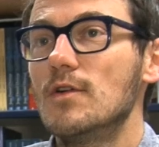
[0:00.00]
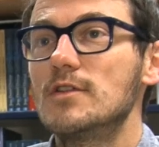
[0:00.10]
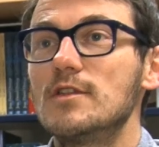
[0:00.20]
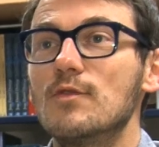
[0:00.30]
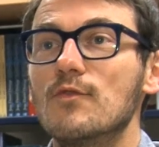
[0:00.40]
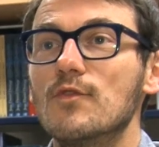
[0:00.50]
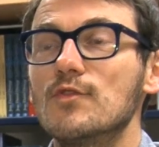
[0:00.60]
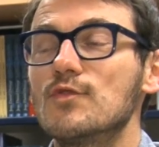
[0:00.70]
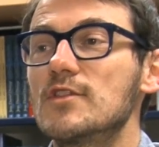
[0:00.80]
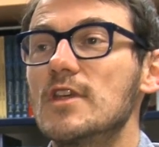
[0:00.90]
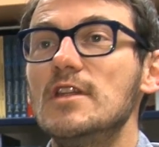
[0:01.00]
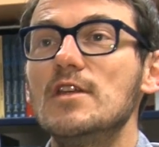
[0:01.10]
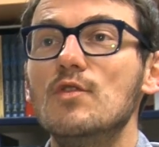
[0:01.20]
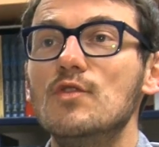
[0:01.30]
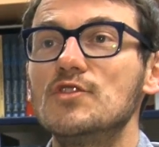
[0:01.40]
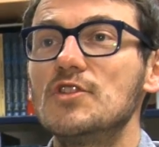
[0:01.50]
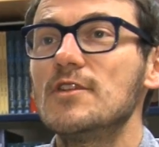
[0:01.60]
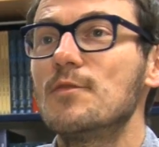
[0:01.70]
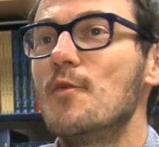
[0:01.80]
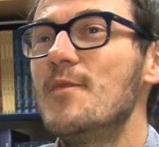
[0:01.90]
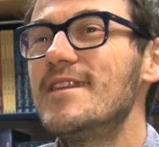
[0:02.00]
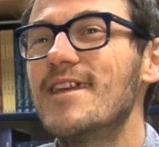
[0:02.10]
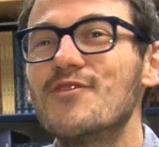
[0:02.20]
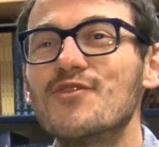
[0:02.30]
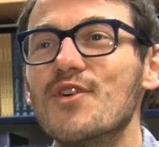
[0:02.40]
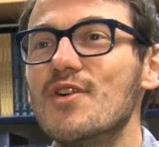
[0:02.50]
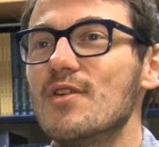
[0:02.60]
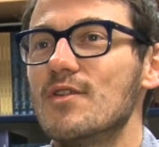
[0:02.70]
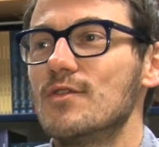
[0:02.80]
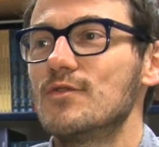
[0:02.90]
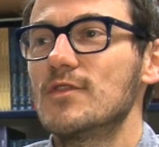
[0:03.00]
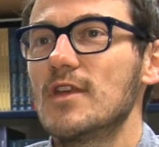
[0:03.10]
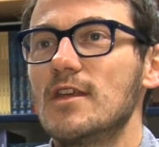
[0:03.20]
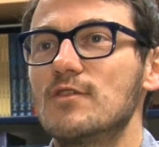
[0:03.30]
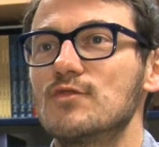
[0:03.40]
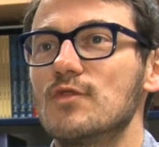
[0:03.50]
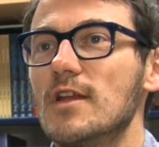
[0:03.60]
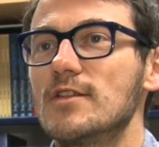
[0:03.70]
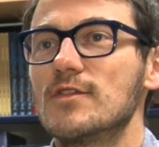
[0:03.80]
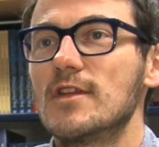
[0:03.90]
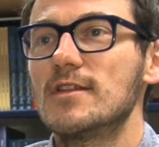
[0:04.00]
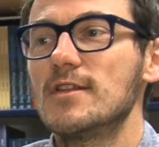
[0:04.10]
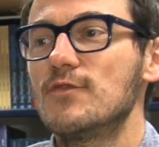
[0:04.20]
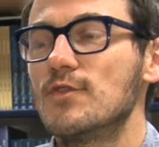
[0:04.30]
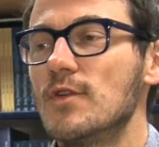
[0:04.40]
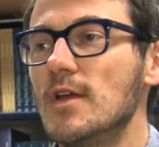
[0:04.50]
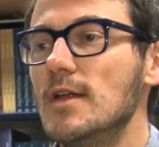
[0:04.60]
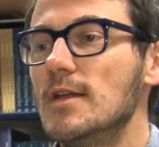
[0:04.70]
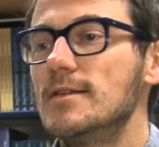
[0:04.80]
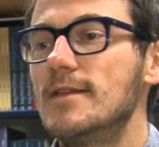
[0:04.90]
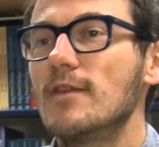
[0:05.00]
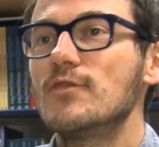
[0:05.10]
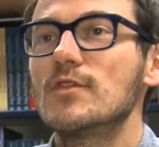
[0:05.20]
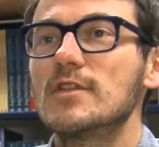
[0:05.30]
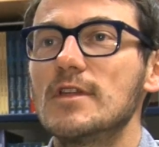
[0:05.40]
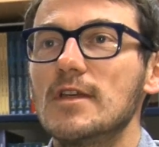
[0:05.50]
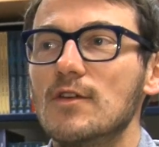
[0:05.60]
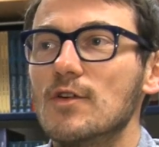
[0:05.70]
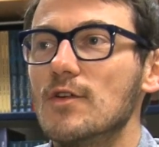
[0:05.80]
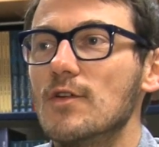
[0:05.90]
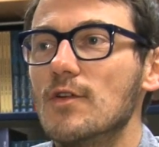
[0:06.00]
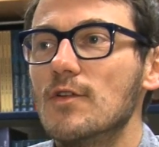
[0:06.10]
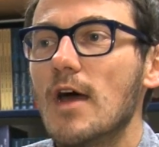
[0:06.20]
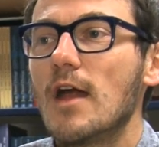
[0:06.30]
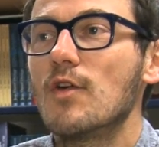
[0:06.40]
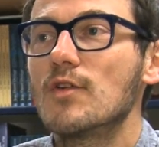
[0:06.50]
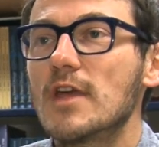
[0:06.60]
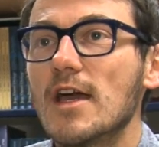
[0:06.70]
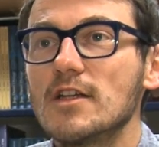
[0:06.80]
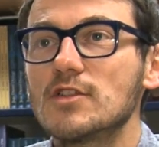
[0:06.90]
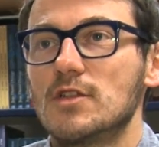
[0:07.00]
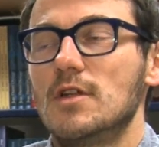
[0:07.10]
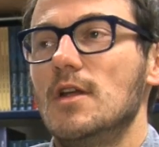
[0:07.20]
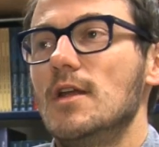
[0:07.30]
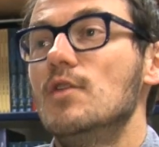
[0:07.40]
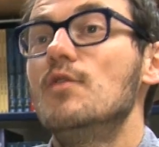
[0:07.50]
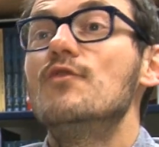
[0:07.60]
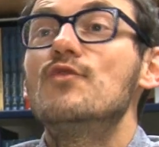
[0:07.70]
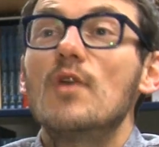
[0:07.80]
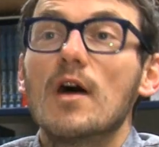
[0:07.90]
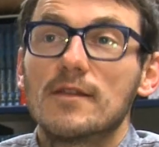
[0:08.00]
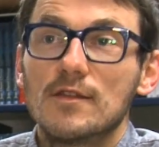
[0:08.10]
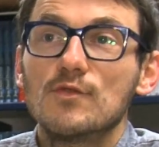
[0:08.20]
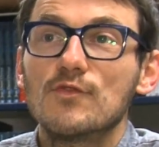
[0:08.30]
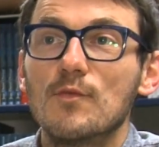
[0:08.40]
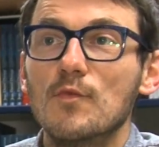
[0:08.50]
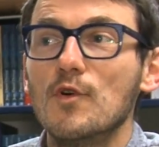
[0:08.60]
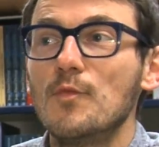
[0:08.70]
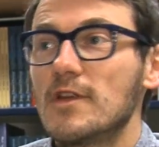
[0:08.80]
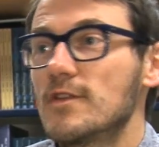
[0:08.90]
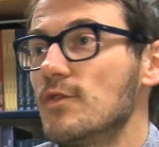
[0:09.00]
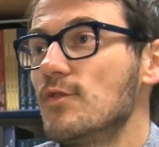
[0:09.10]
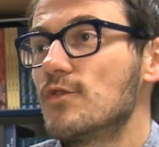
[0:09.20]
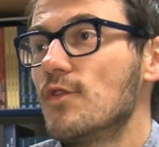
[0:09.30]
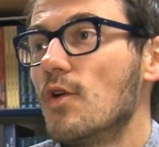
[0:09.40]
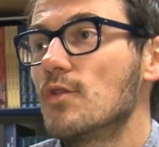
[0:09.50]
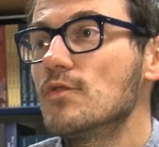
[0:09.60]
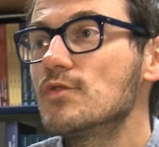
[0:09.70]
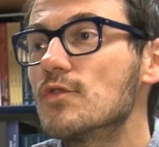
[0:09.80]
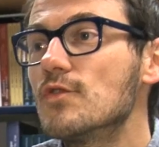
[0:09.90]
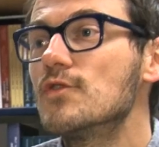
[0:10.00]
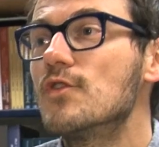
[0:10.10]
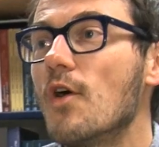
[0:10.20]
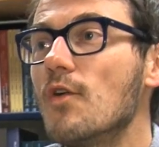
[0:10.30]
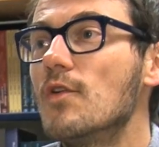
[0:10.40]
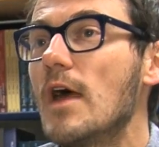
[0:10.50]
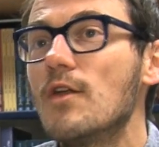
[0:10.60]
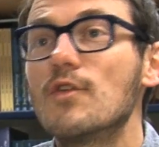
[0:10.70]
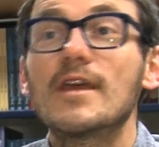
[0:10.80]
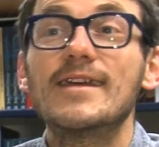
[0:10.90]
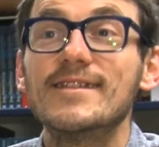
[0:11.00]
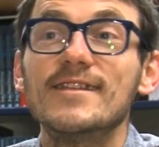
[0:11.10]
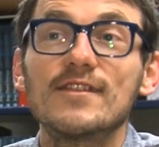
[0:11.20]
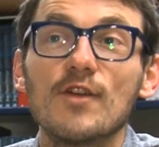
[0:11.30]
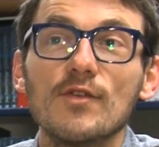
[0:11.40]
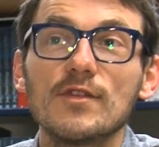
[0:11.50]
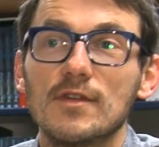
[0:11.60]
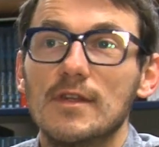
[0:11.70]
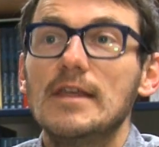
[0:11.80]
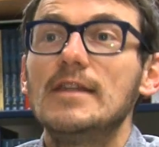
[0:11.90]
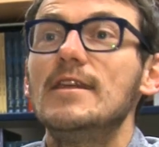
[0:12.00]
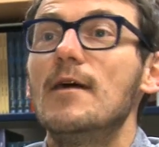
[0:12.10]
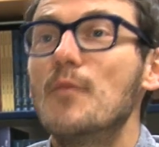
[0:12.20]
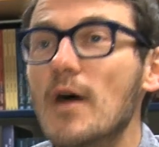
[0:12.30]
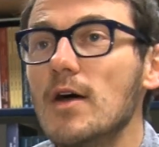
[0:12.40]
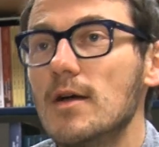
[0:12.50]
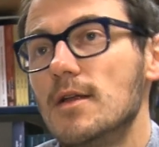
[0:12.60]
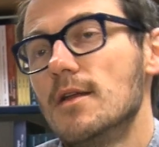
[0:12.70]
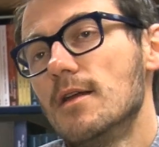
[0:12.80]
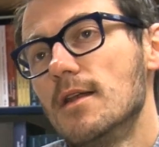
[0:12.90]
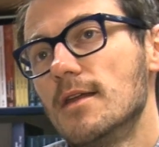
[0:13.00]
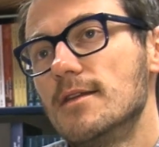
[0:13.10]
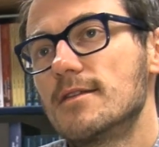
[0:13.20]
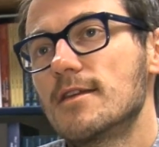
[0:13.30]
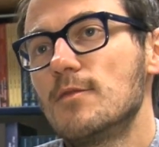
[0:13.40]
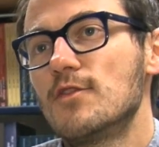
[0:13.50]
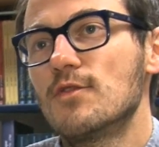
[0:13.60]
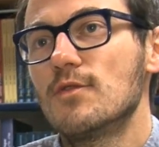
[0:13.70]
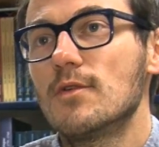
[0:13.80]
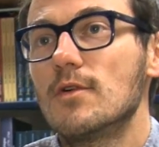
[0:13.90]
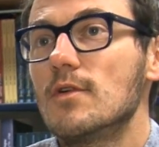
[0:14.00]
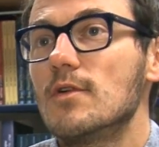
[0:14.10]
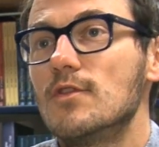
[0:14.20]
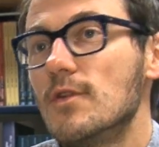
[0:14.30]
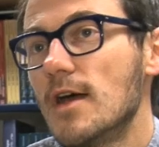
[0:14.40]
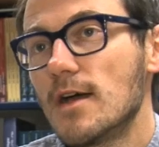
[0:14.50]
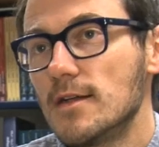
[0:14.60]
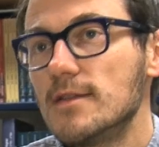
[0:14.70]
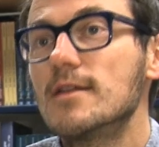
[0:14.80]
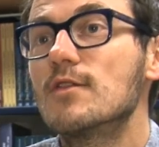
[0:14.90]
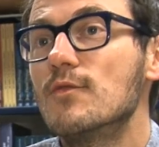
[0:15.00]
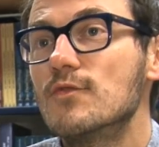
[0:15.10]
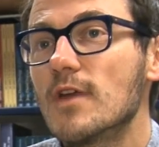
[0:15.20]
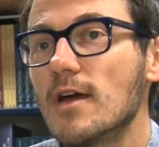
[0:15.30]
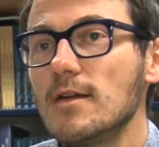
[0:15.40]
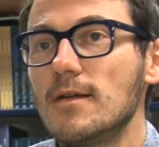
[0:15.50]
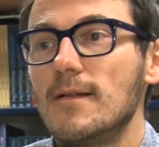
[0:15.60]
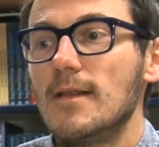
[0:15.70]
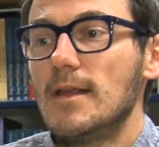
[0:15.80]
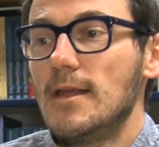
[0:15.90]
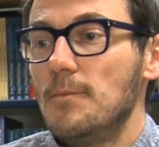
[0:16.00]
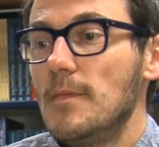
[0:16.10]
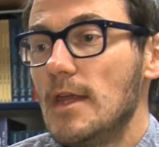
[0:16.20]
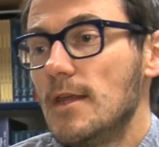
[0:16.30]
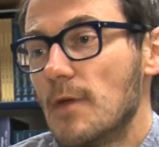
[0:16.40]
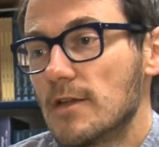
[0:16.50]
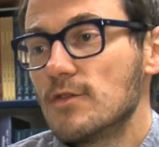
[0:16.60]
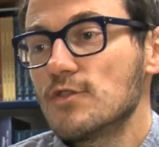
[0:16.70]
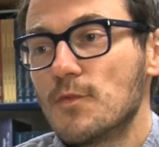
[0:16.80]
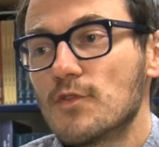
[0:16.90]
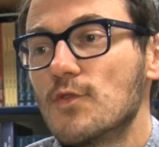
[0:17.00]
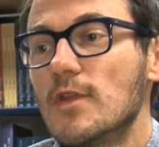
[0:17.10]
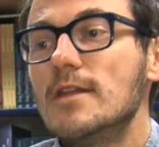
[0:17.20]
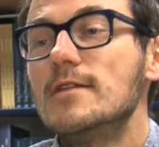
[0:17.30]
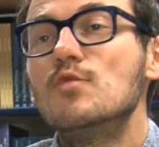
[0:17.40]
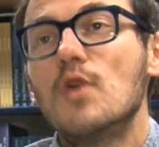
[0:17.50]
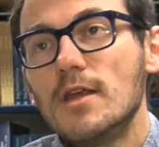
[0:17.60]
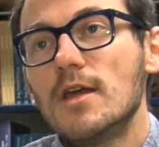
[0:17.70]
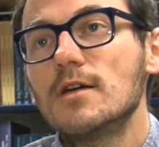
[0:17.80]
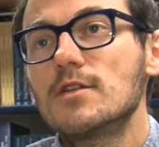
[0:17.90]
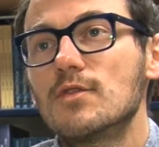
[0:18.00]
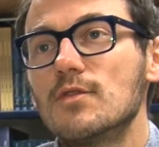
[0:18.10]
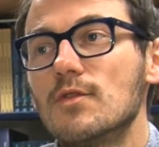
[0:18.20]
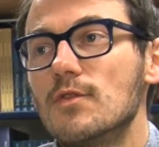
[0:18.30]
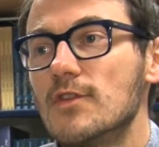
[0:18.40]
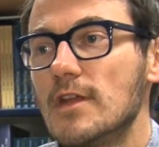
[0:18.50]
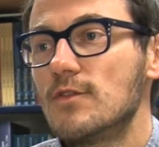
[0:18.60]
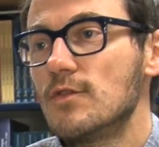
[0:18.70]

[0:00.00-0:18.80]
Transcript: qui on veut. Tout ce qui est néologisme, métaphore, tout ça, il y a toujours la tentative d'inventer un langage voire des nouveaux mots parce qu'on se rend compte que dans la langue existante, il n'y a pas la description euh, de la réalité qu'on voudrait. Mais, et maintenant, je pense qu'on a des moyens que euh, cette